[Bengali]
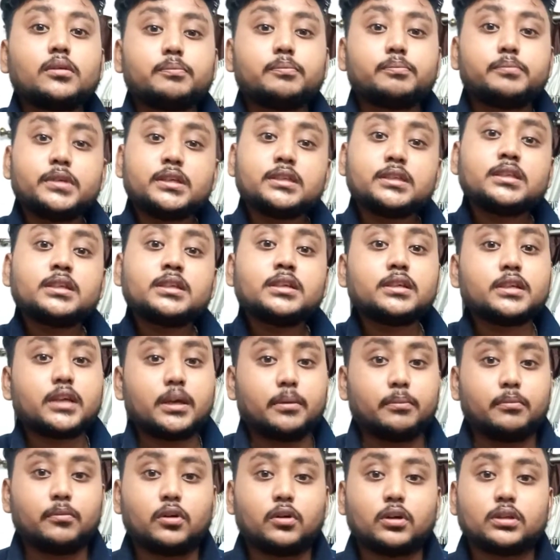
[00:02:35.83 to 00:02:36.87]
পিসির গেম
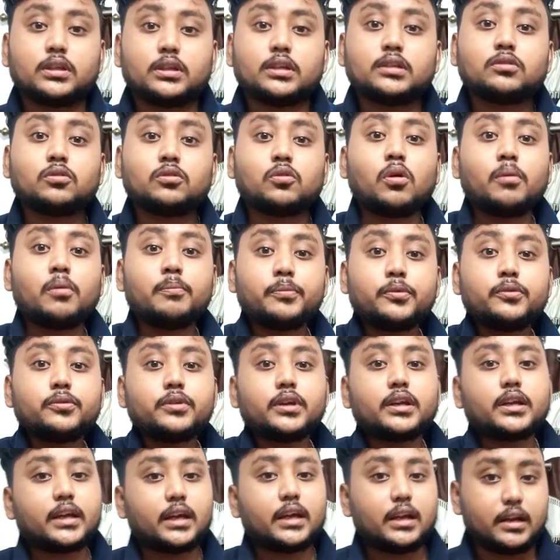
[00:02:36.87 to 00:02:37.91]
অর্থাৎ
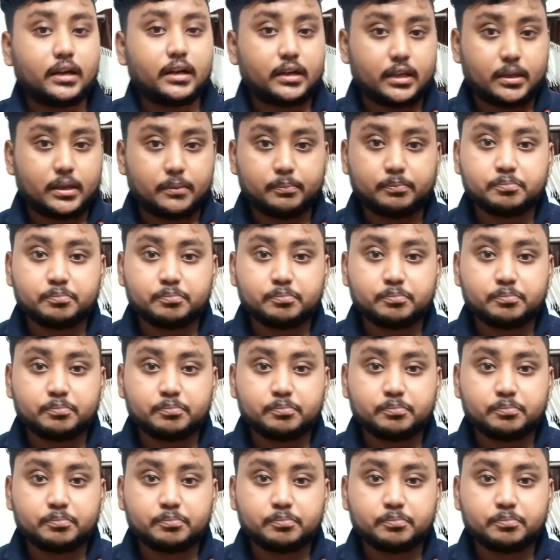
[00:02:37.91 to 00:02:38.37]
কম্পিউটারে খেলার গেম